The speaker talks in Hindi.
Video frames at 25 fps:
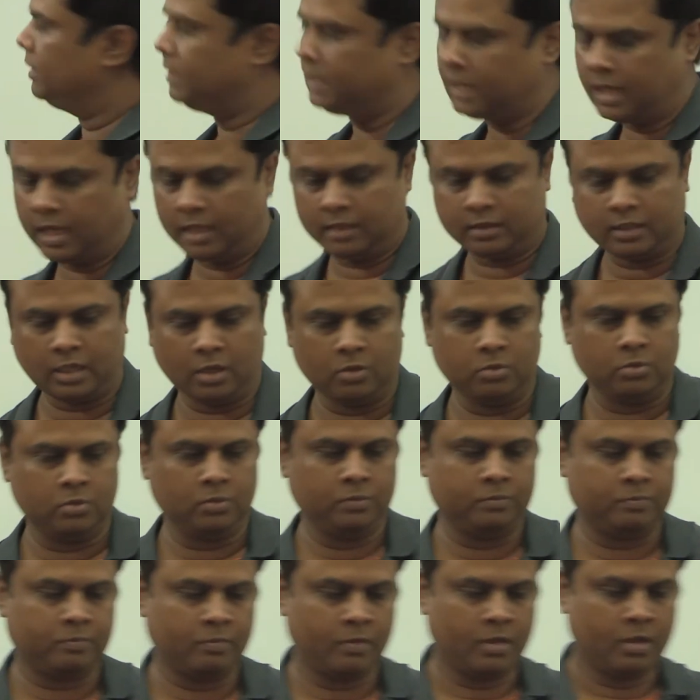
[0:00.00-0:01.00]
निकालता हूँ
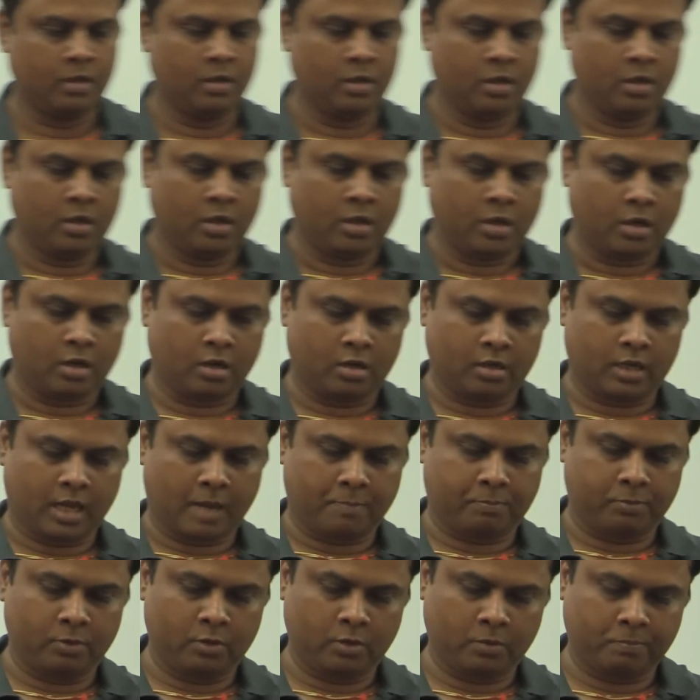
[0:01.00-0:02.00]
और
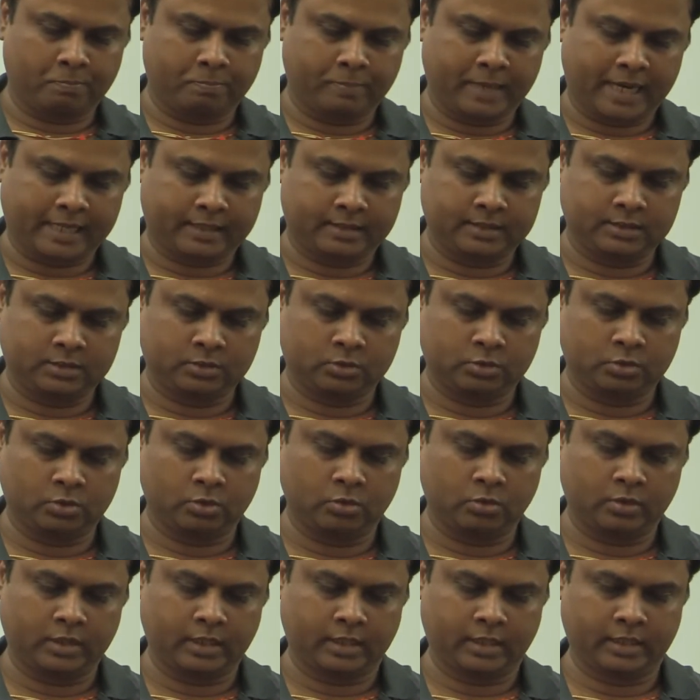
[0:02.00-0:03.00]
आप लोग प्रैक्टिस
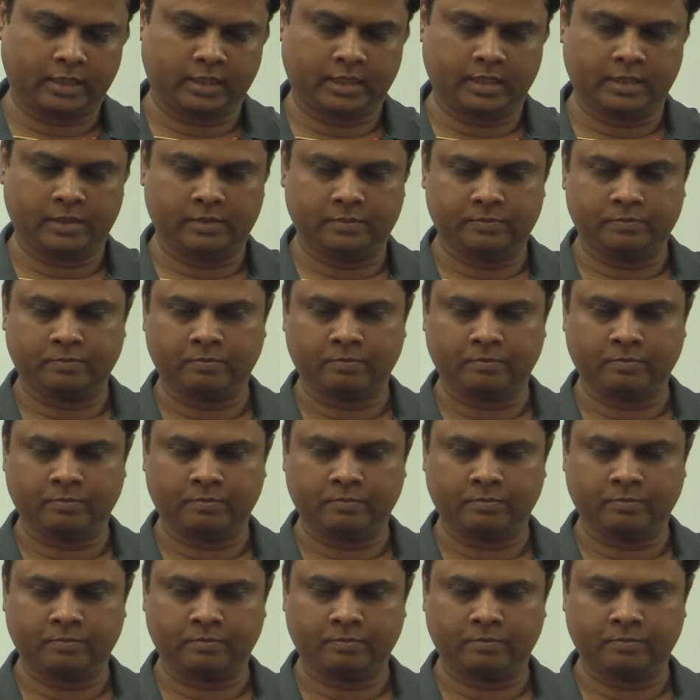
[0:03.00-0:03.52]
शुरू करेंगे